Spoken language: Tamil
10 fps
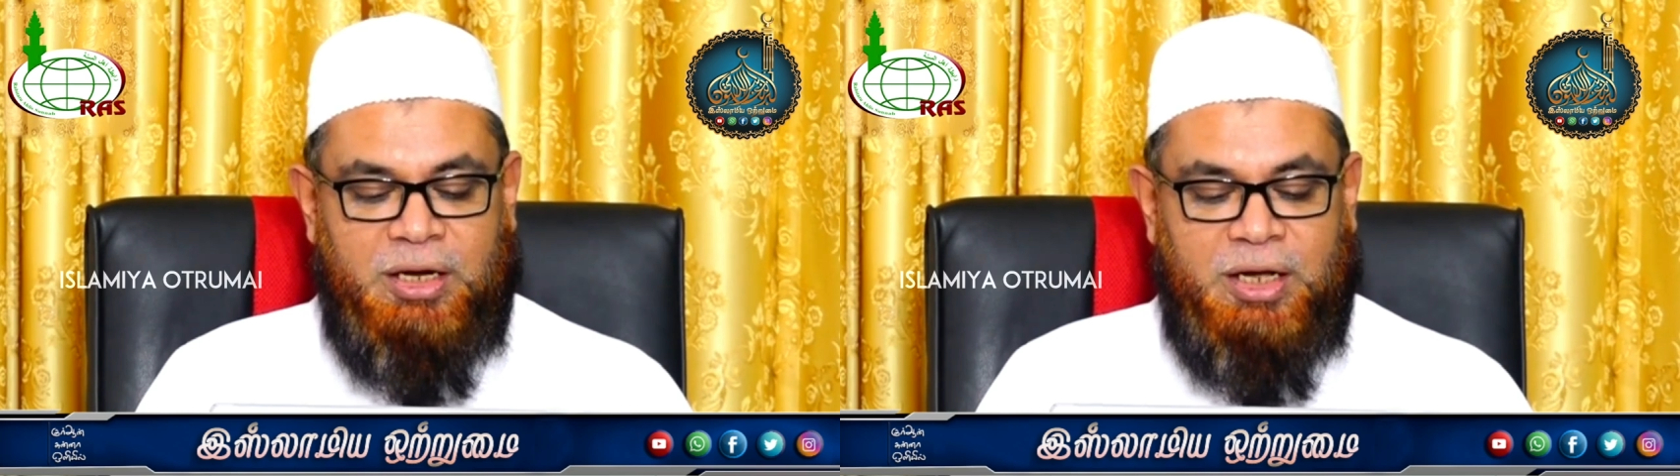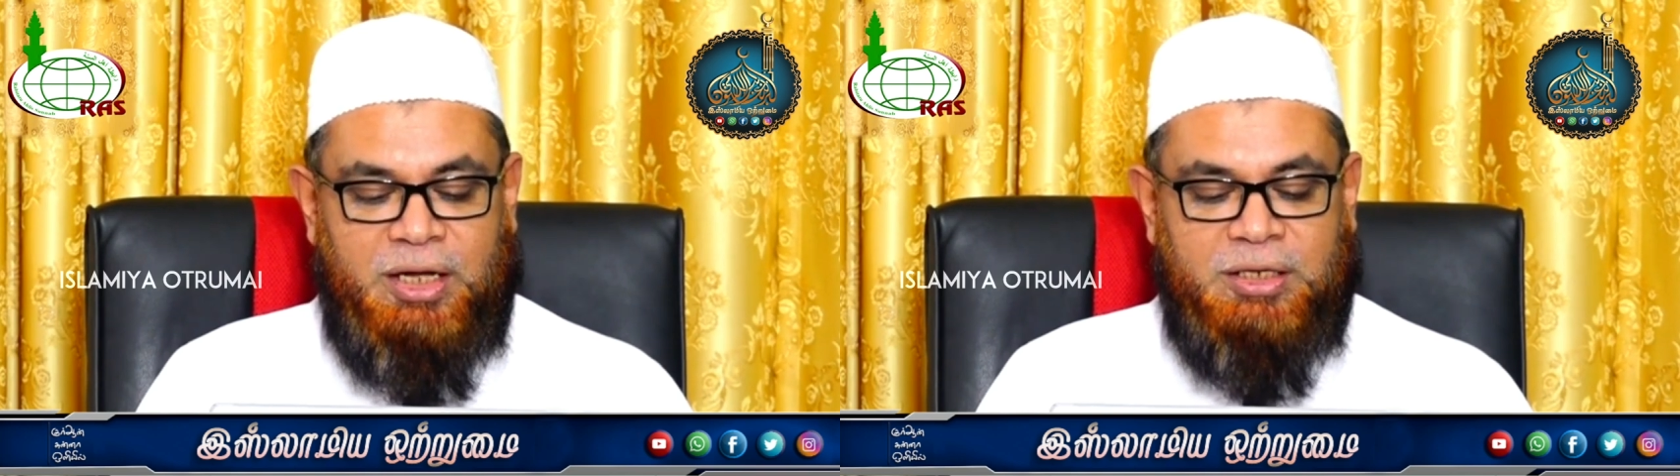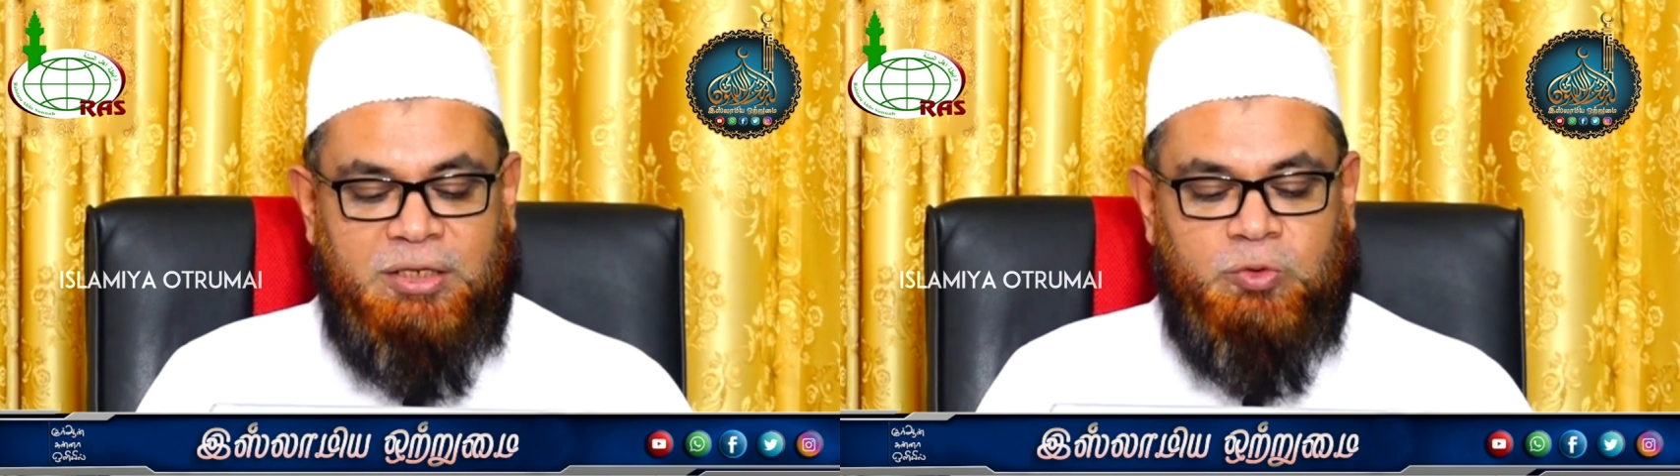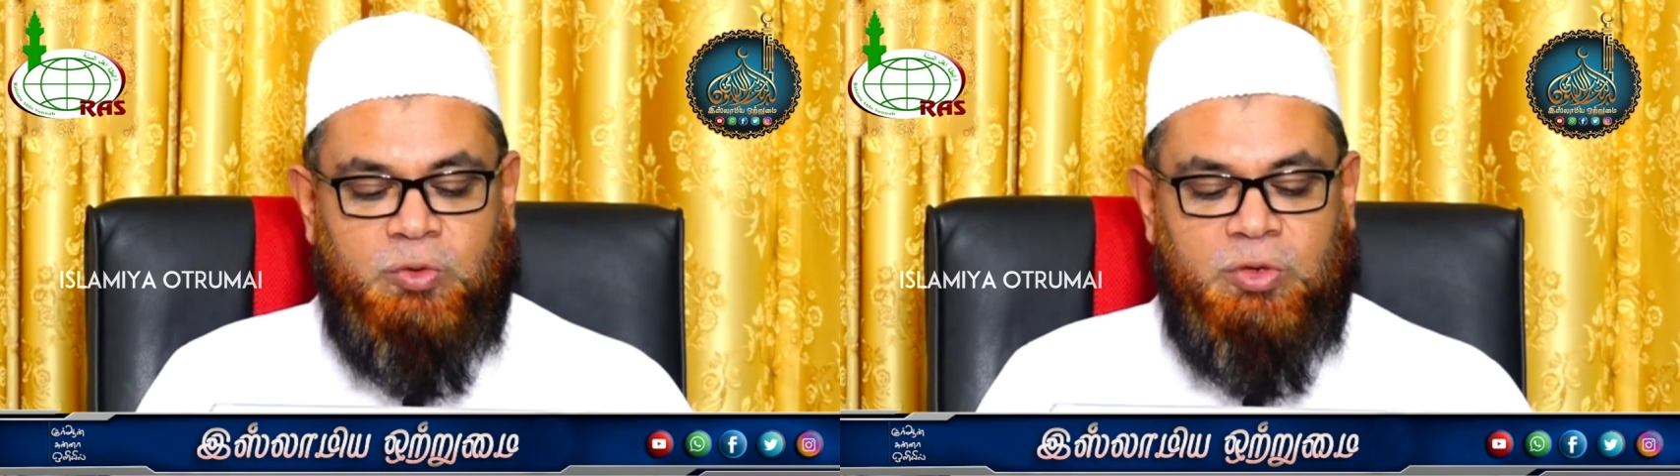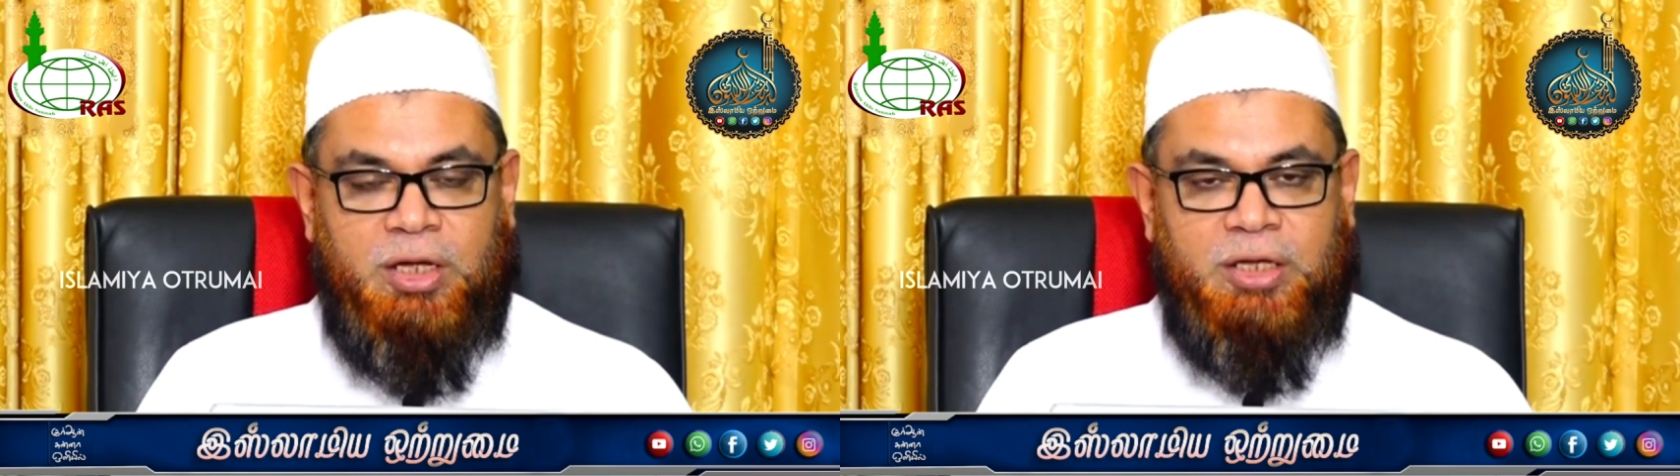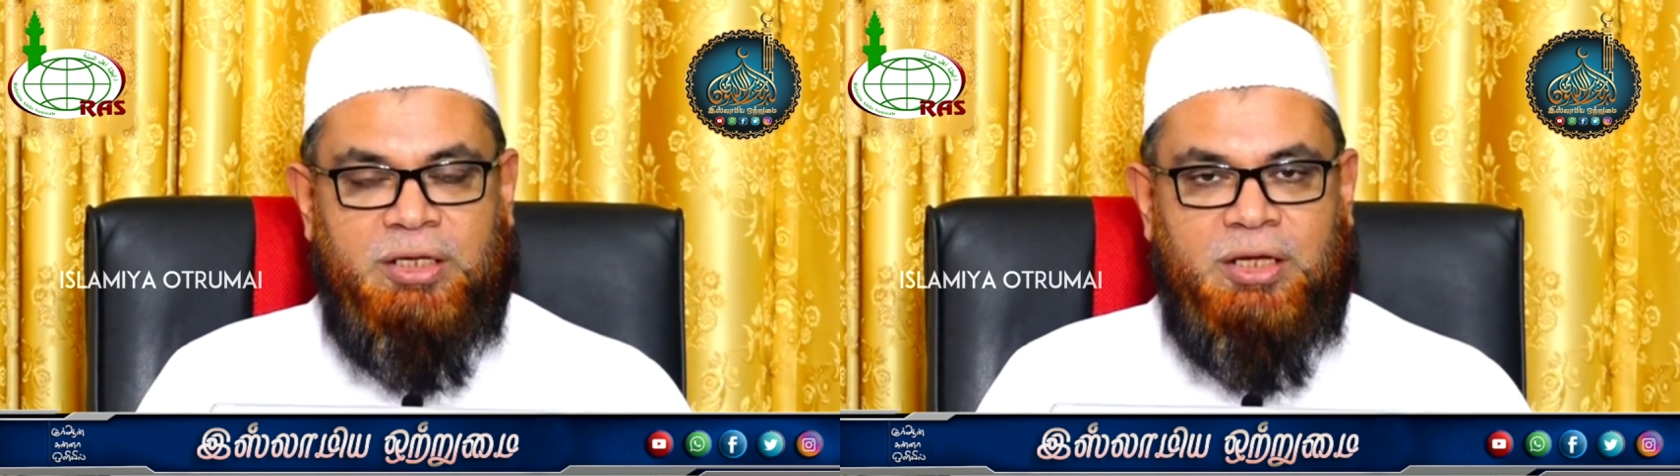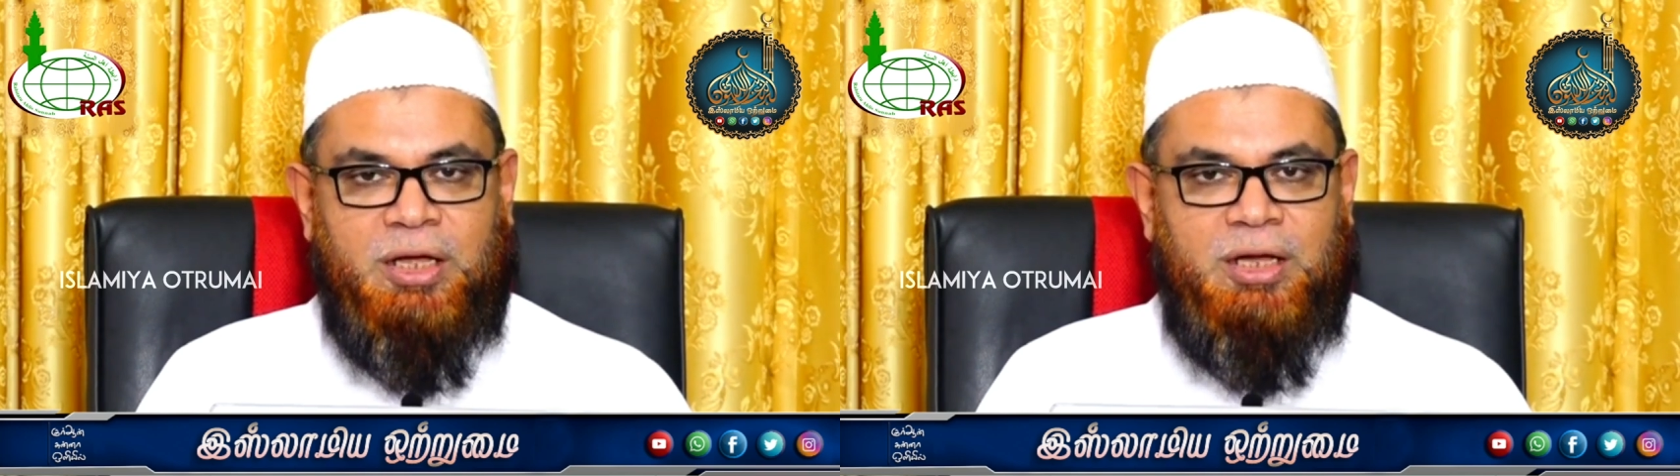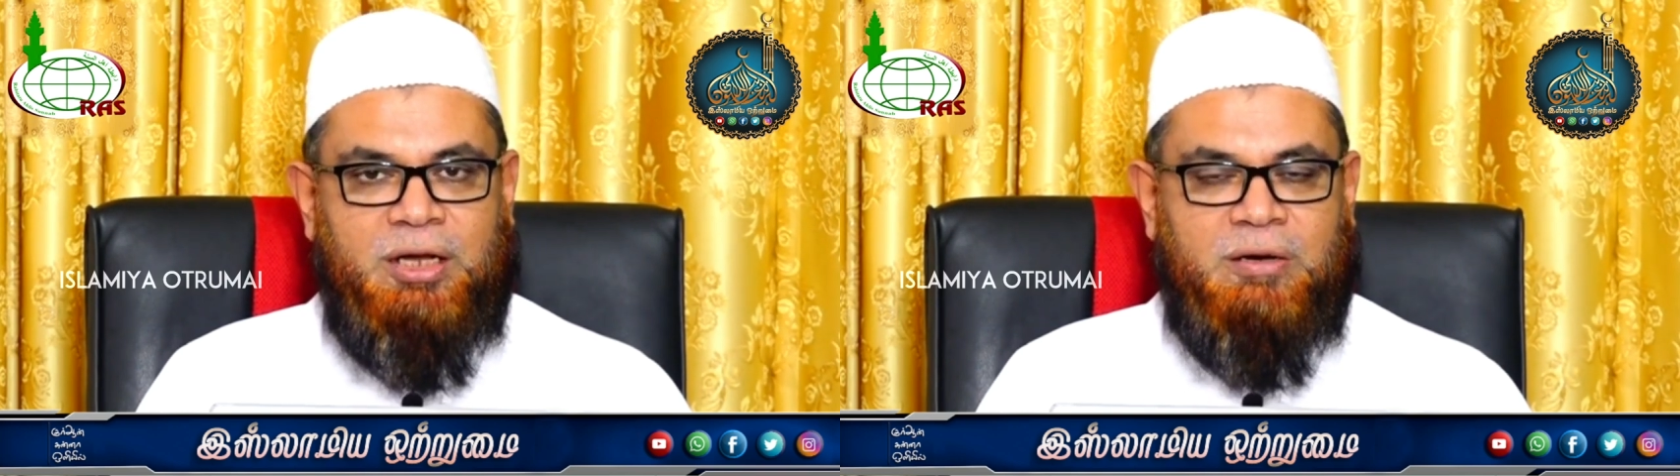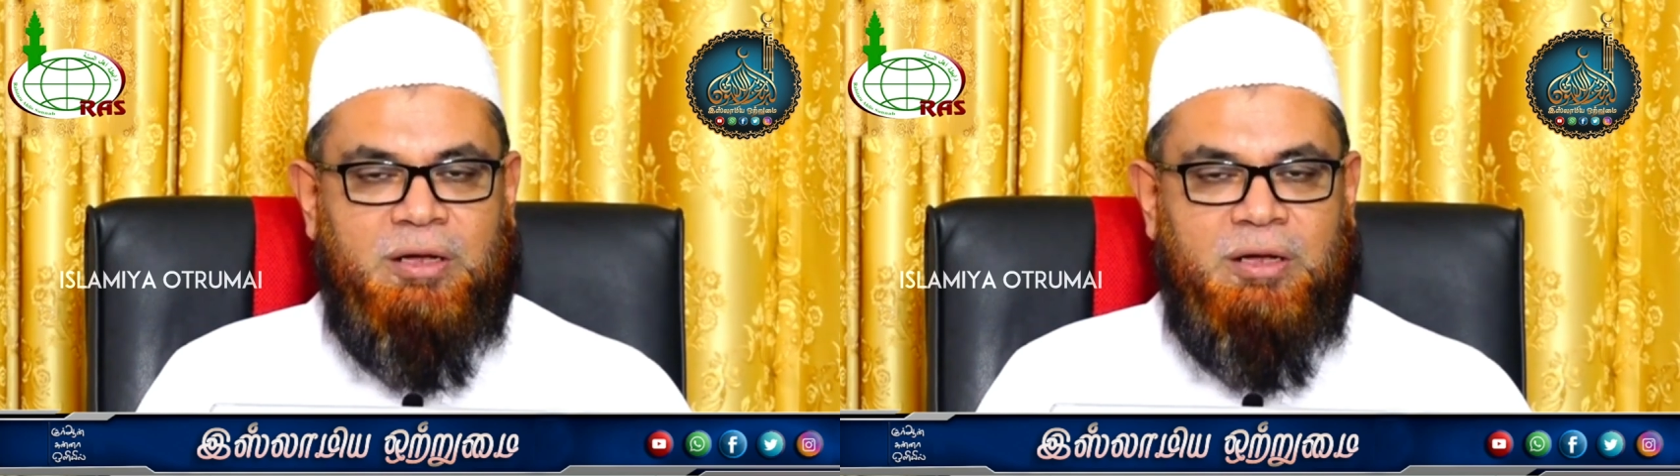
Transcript: லானத்துல்லாஹி அல்